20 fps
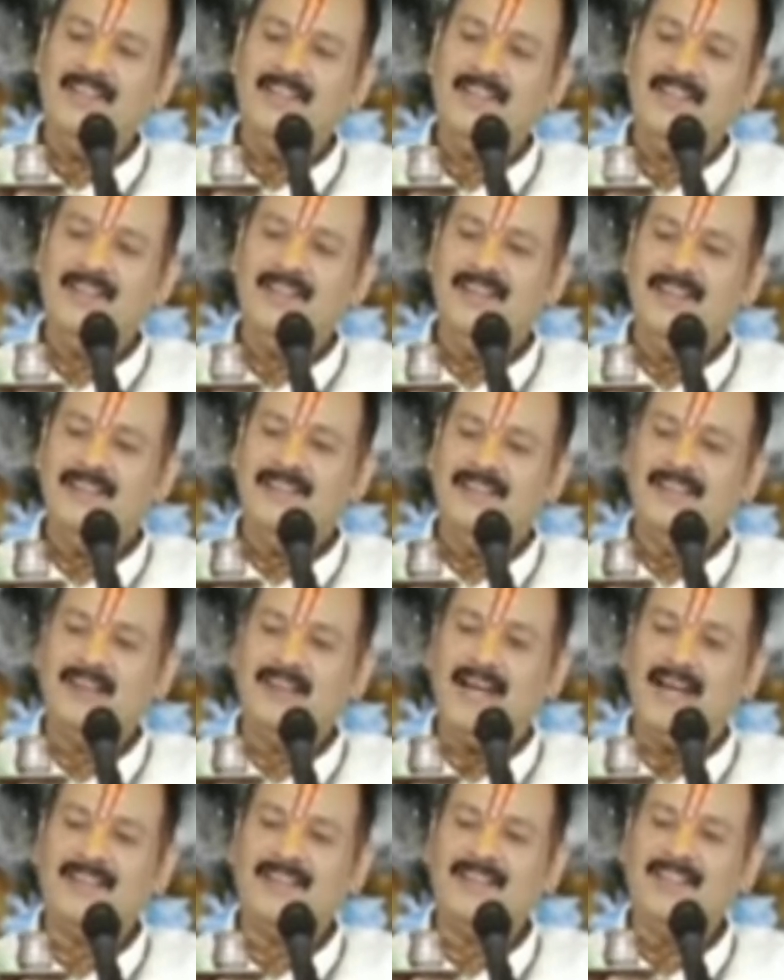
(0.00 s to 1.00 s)
जी
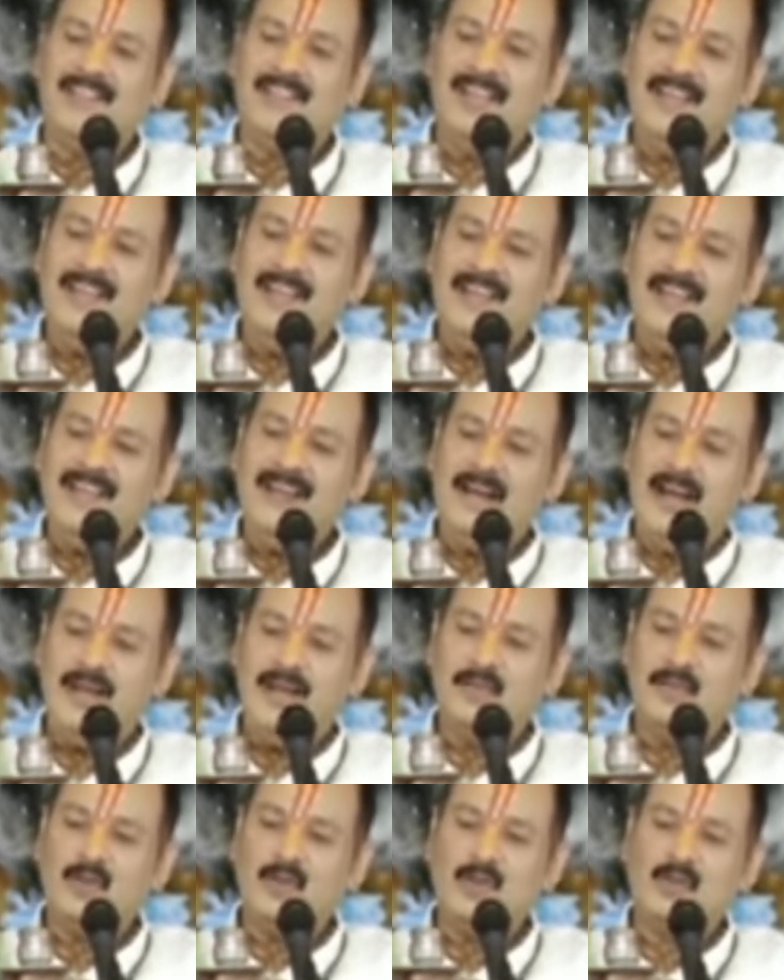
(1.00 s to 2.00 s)
कार्तिक है
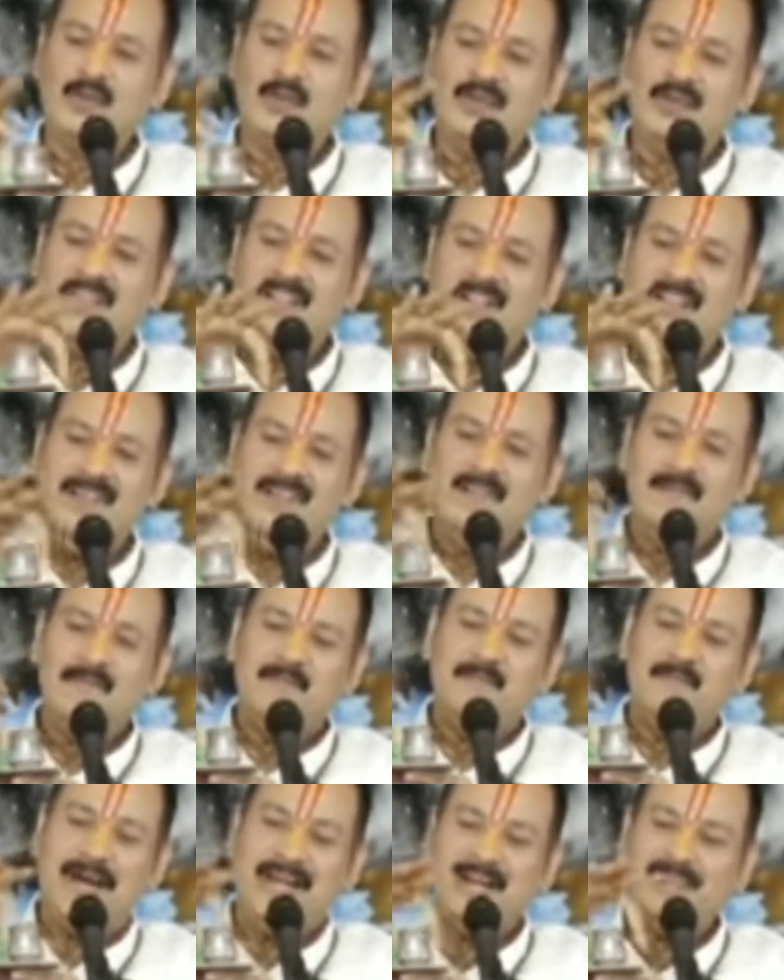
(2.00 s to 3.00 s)
अशोक सुंदरी
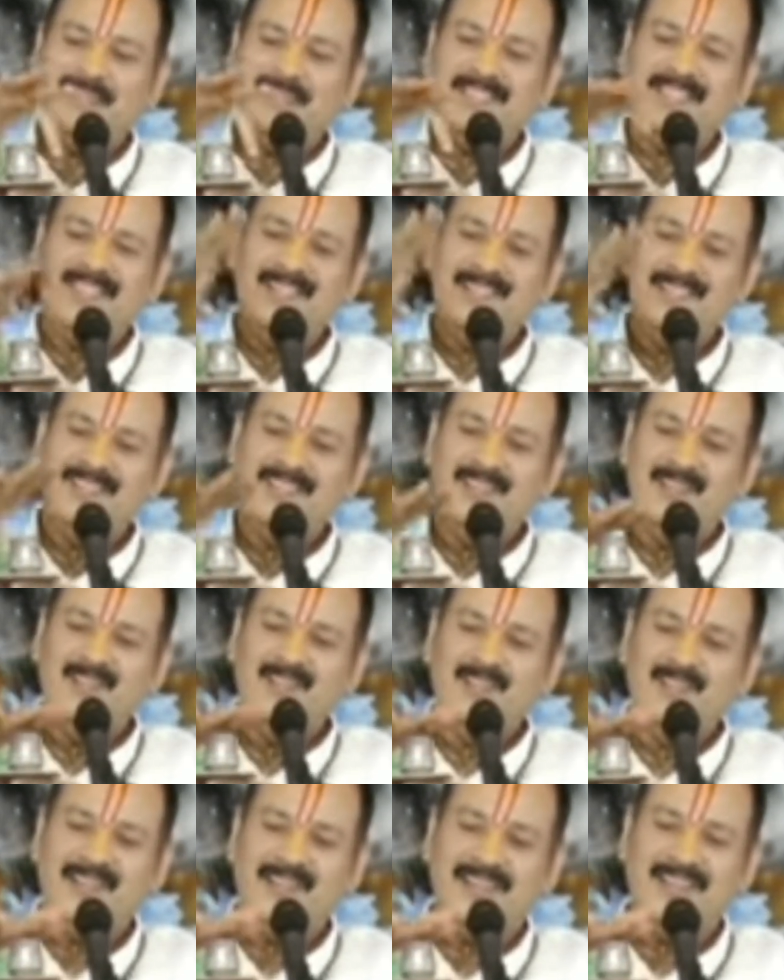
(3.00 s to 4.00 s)
पार्वती जी
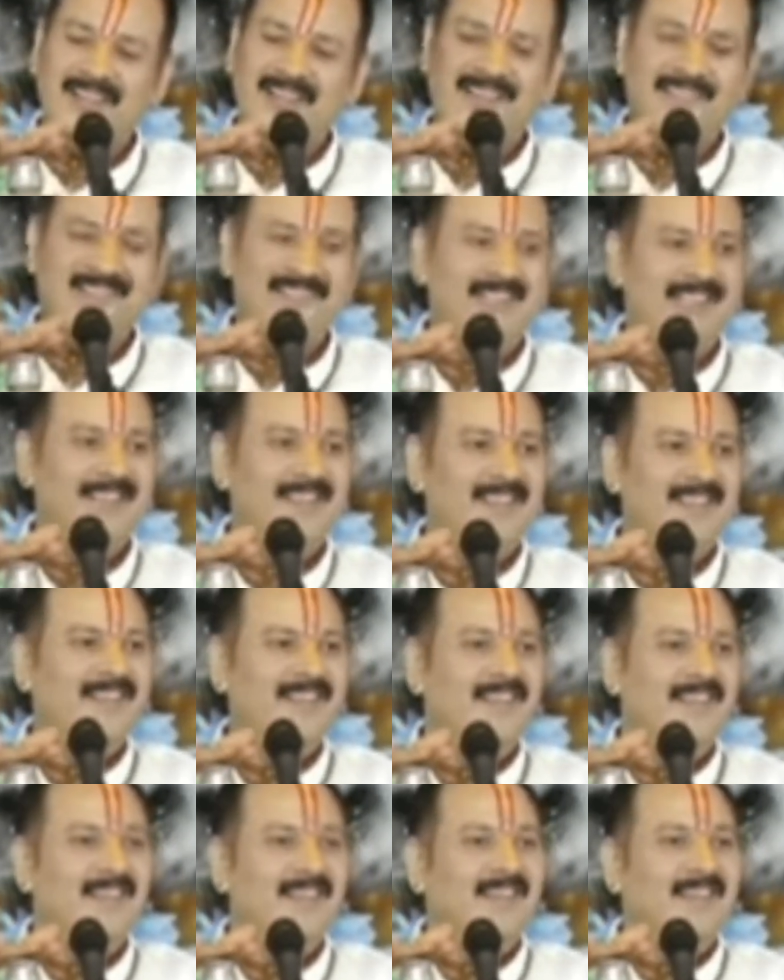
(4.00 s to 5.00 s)
शंकर
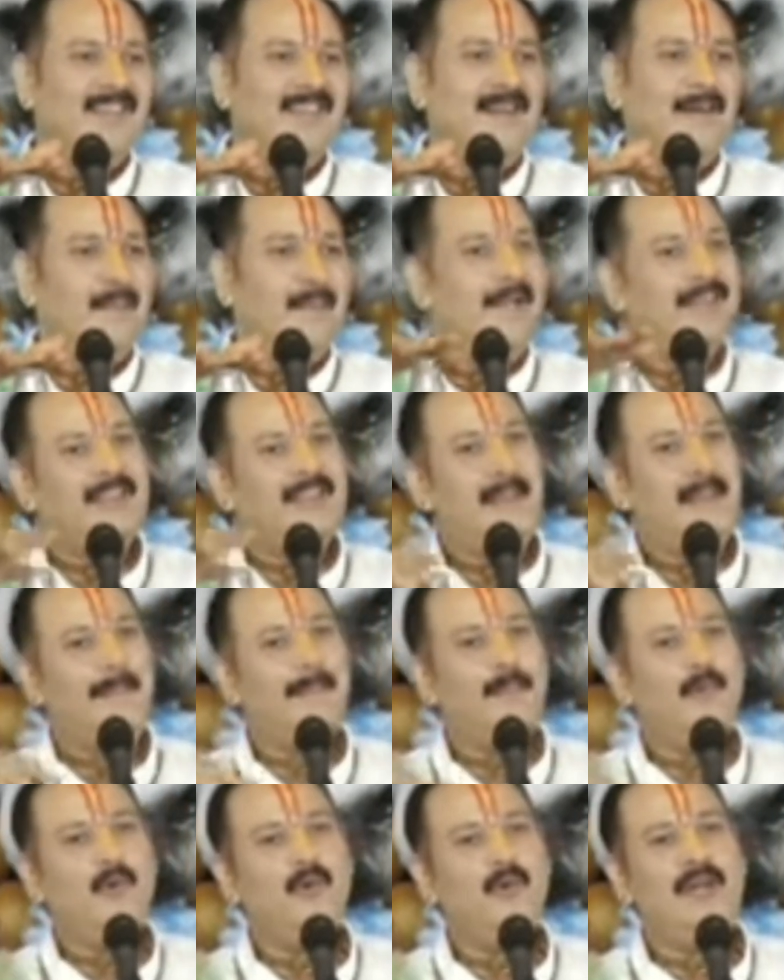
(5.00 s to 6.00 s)
जी मतलब
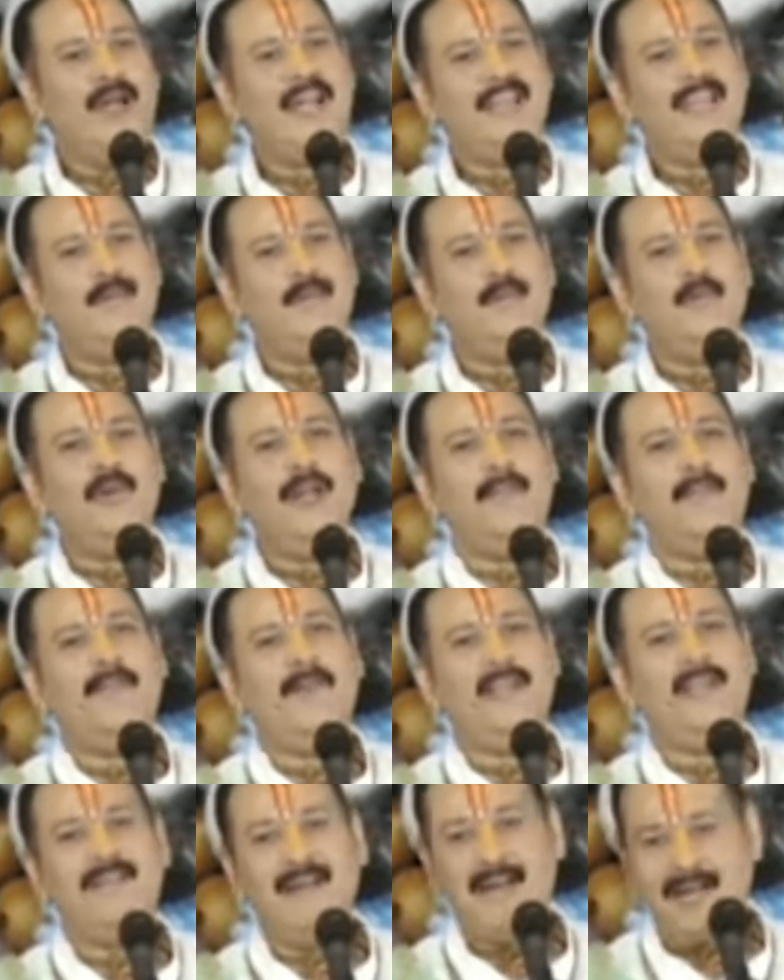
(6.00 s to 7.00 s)
पूरा की पूरा
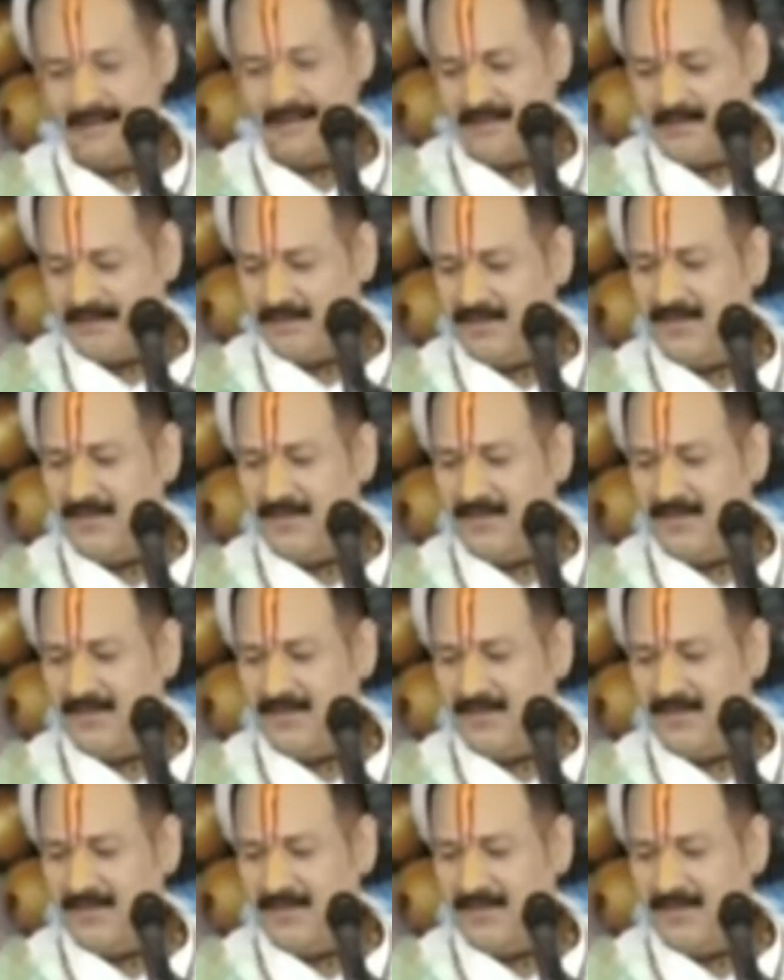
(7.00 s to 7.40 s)
परिवार